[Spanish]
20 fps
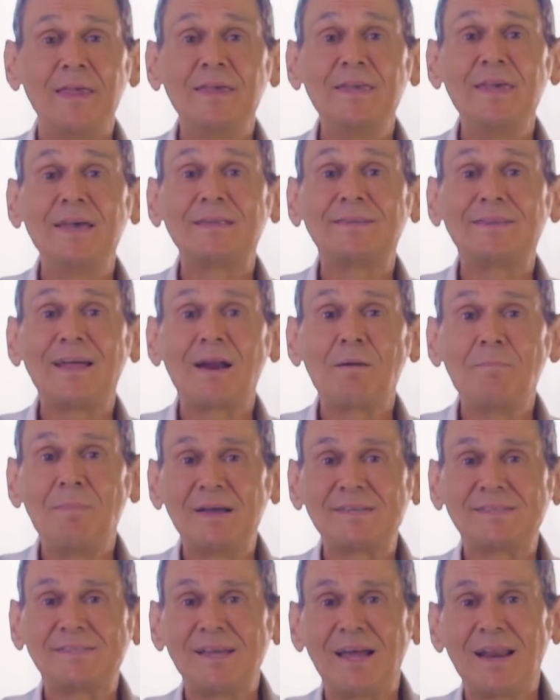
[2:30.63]
y estar
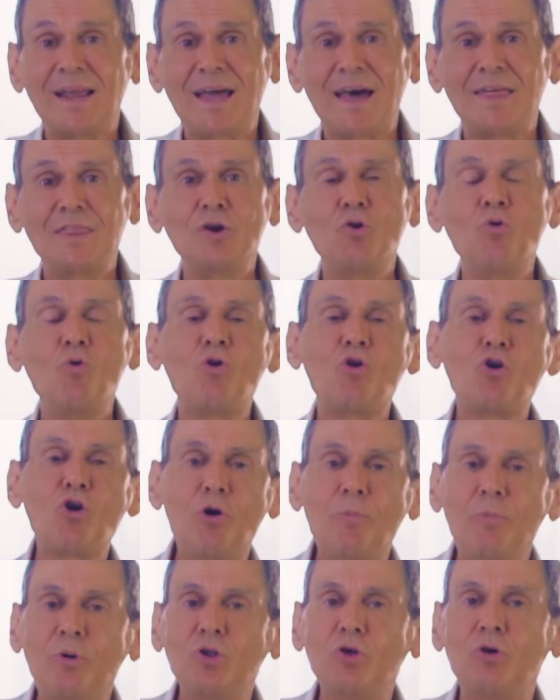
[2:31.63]
más cerca de un
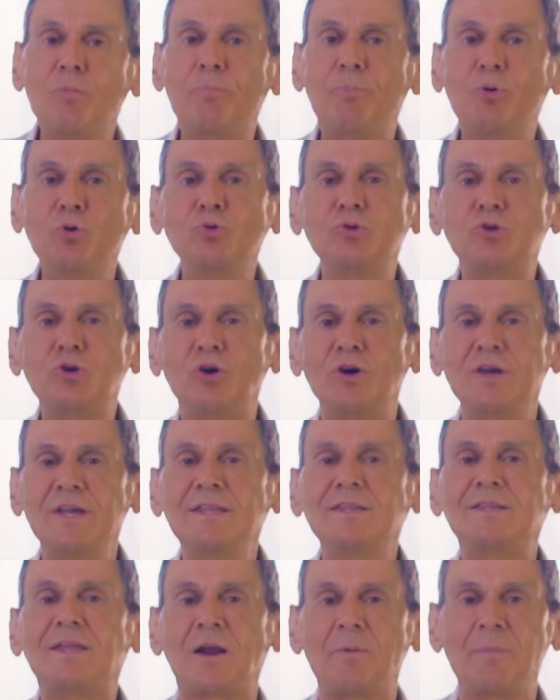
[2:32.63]
cómodo punto
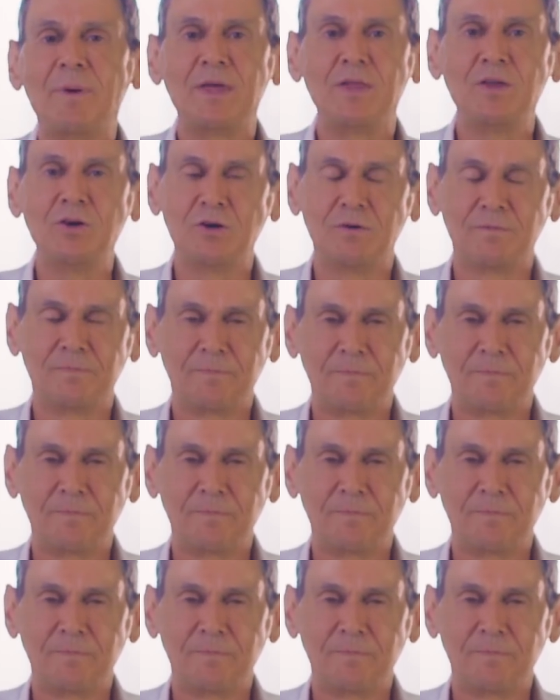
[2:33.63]
intermedio.